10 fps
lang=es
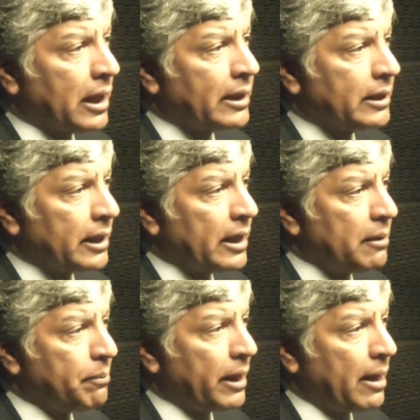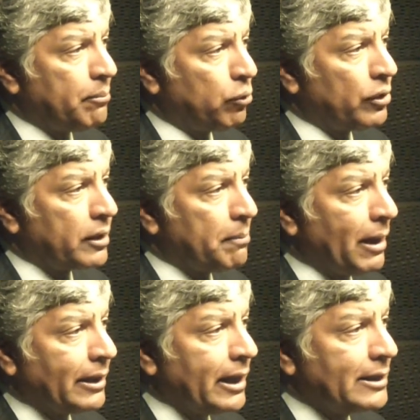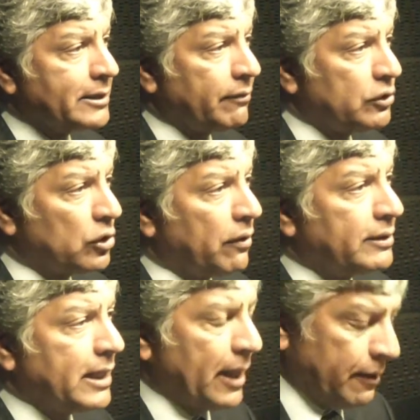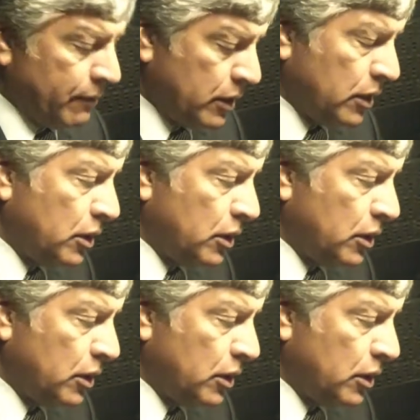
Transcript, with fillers: que hay que tener para poder respaldar el servicio que vas a dar.